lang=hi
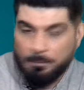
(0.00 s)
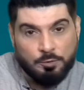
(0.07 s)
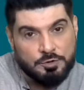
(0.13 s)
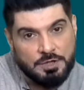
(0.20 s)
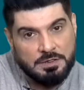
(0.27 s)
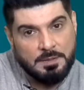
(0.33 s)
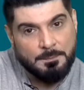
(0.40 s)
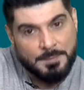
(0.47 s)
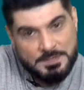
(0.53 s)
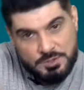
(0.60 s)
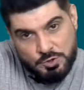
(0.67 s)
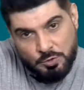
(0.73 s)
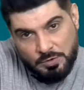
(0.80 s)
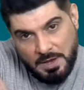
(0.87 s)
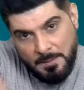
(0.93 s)
तो जैसे
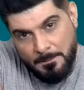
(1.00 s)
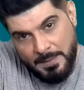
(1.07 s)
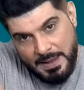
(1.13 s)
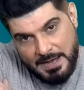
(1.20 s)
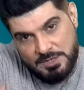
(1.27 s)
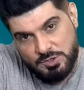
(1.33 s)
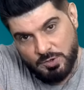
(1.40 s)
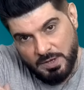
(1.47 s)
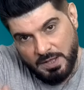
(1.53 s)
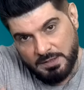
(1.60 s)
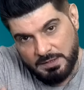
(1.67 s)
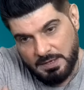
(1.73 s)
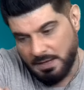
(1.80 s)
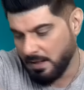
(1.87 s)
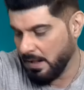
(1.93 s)
बच्चों के मैल
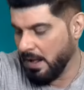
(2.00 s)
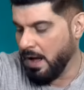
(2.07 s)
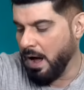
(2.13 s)
छुड़ाते हैं ना